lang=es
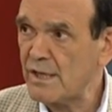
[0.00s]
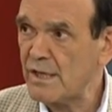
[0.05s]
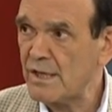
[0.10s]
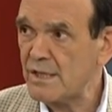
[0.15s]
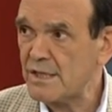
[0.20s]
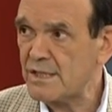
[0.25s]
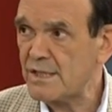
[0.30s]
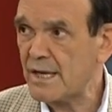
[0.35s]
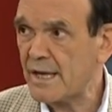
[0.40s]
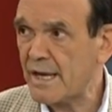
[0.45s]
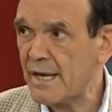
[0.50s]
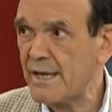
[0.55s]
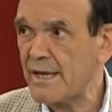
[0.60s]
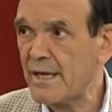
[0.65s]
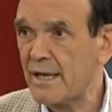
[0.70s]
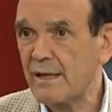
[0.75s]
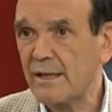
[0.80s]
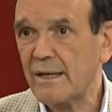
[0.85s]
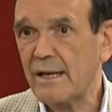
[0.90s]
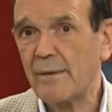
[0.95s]
y se
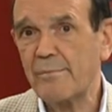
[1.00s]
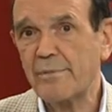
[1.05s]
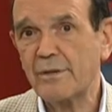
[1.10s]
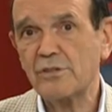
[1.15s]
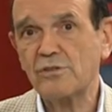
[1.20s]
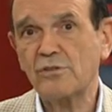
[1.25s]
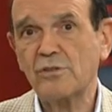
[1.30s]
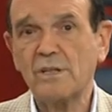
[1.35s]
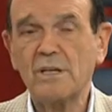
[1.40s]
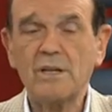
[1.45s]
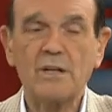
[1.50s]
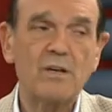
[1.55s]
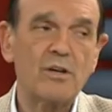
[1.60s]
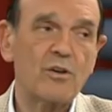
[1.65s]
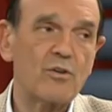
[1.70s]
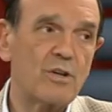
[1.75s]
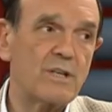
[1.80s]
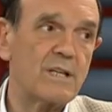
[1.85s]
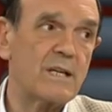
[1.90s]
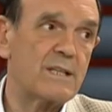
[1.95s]
queda la persona
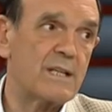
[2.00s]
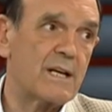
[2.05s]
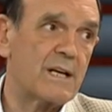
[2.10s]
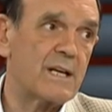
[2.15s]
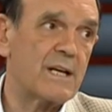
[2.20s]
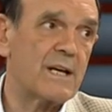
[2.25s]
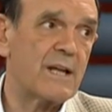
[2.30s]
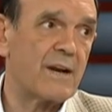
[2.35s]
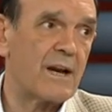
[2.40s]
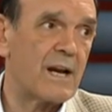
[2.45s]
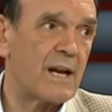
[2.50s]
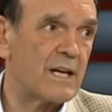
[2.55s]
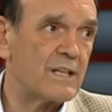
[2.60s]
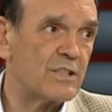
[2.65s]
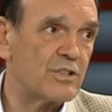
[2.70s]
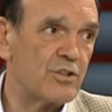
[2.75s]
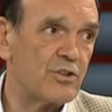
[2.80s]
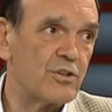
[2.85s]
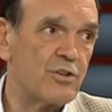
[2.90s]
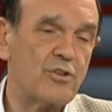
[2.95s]
con esas técnicas de
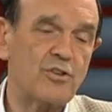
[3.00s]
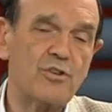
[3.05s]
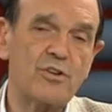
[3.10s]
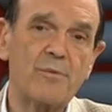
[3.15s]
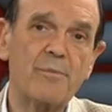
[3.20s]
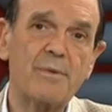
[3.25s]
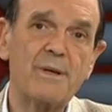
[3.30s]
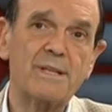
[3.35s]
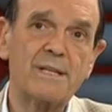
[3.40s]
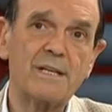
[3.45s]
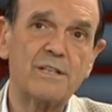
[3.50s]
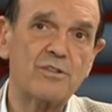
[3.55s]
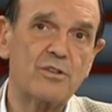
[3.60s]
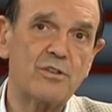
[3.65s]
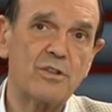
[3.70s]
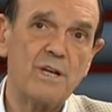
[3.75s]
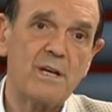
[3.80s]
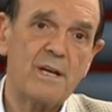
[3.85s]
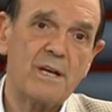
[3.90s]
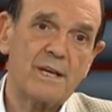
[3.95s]
relajación o de
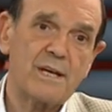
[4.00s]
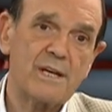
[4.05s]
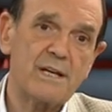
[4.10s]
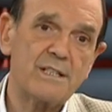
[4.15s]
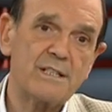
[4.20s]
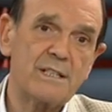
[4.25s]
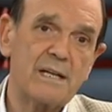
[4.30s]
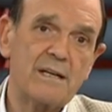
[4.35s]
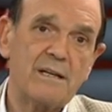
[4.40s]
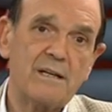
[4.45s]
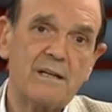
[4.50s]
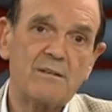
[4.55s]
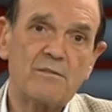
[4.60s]
meditación que ella...